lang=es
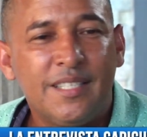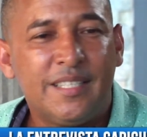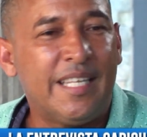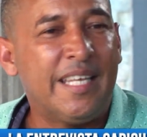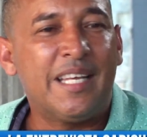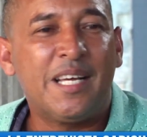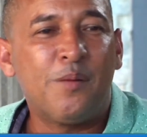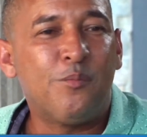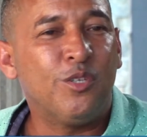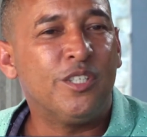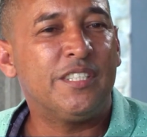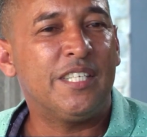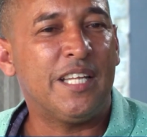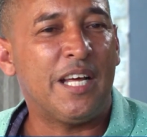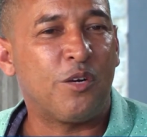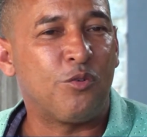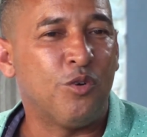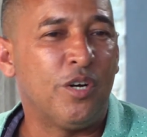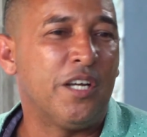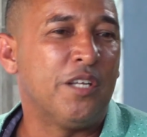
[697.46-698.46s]
tienen que ponerse
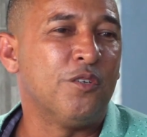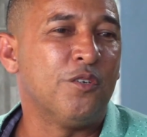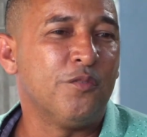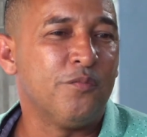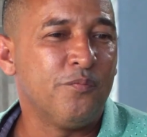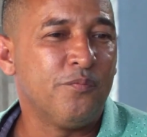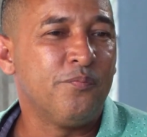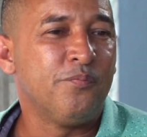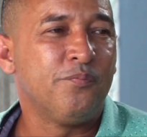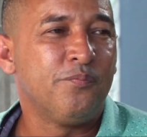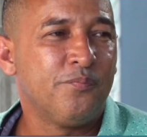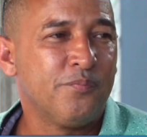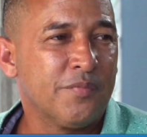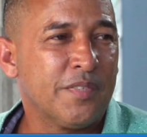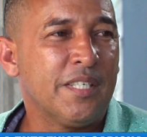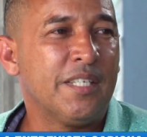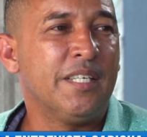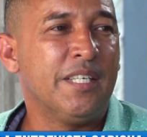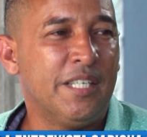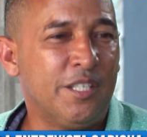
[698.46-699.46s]
de acuerdo.
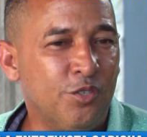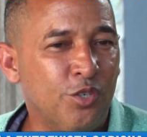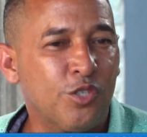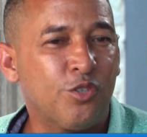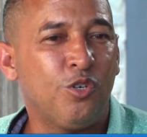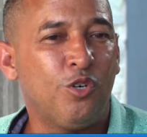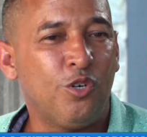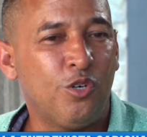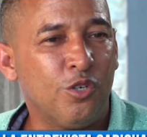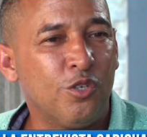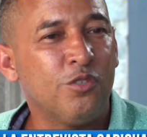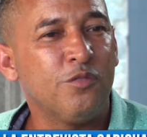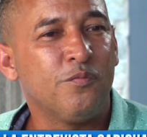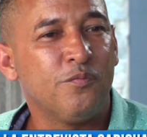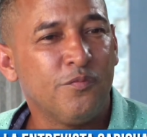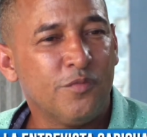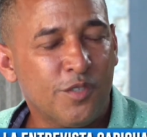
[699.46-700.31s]
Y yo estoy